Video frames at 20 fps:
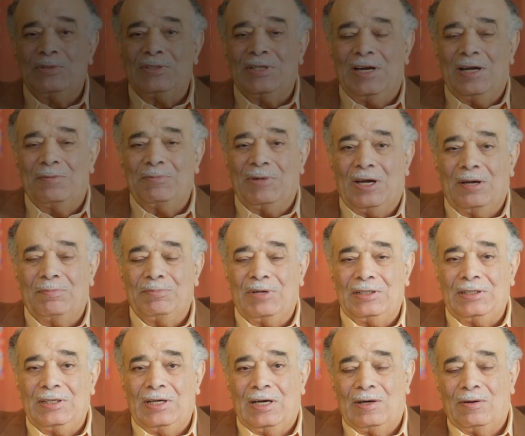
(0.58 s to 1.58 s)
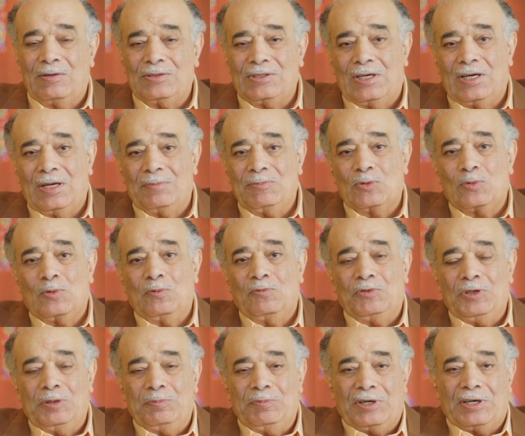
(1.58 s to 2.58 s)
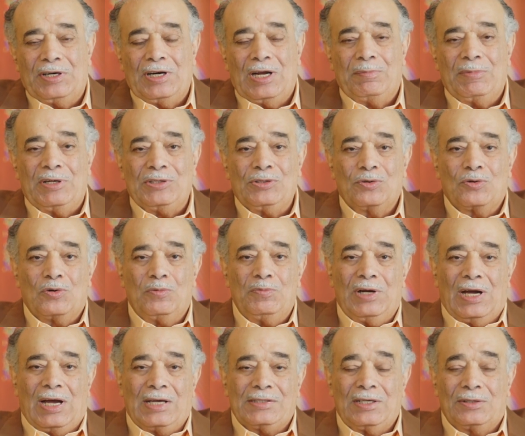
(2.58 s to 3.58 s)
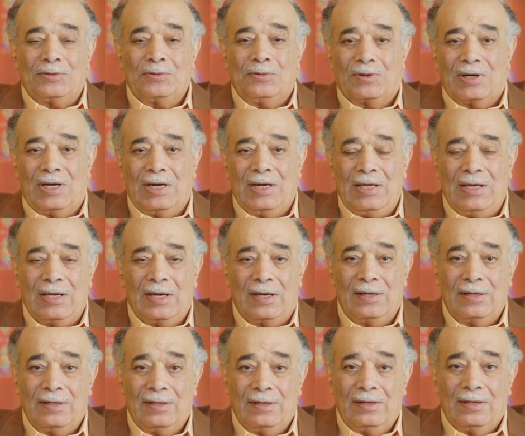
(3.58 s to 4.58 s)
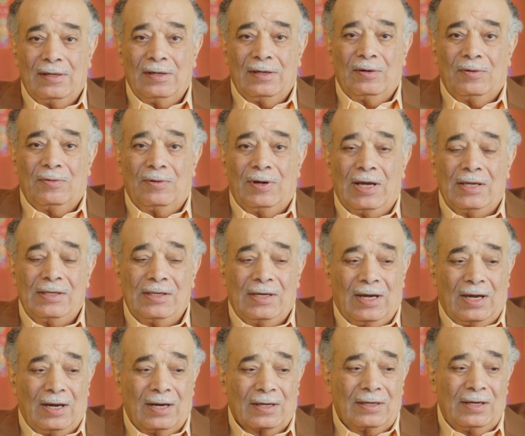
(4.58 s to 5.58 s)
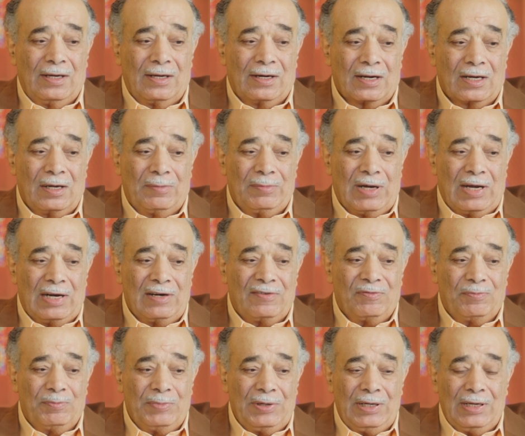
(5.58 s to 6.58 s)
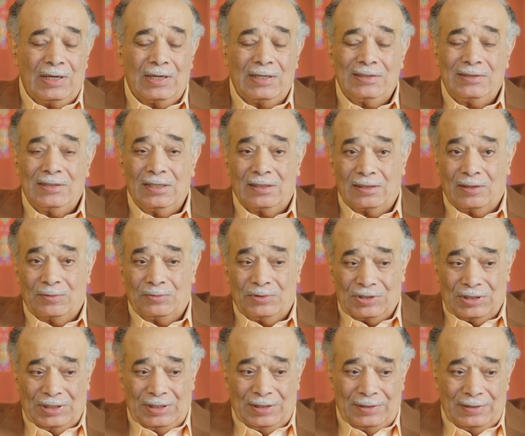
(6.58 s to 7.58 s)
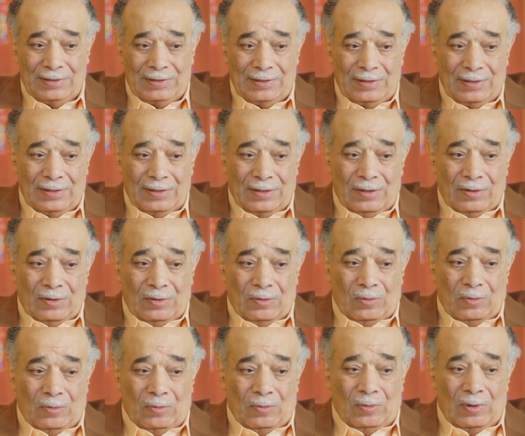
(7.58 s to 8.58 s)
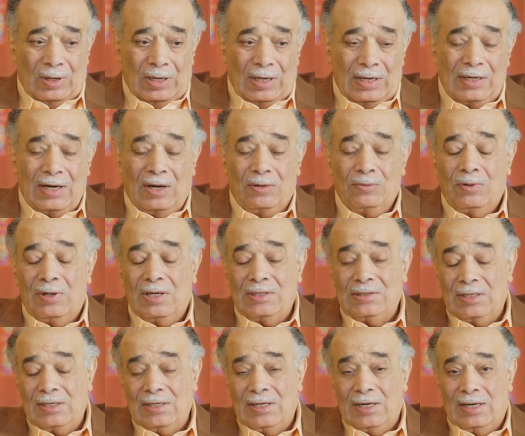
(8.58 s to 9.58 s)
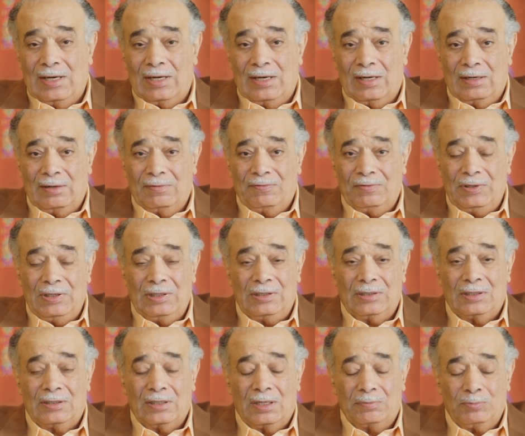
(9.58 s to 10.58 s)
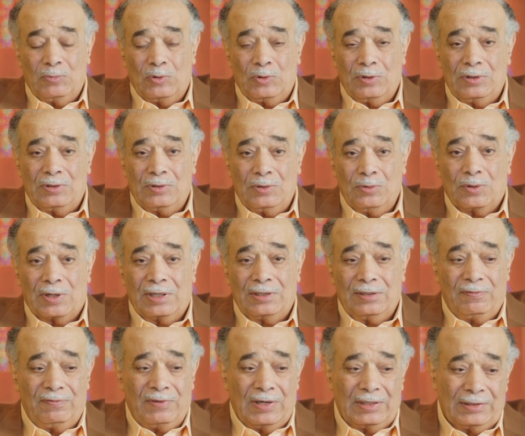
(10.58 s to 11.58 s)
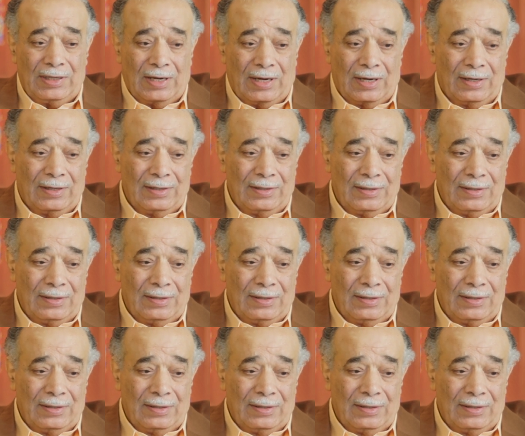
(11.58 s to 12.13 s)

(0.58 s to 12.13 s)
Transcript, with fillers: السلام احبتي اهلا وسهلا بكم في برنامجكم لحظات قرانيه وهذه الحلقه هي رقم 1196 ونحن لازلنا في تدبر سوره الفاتحه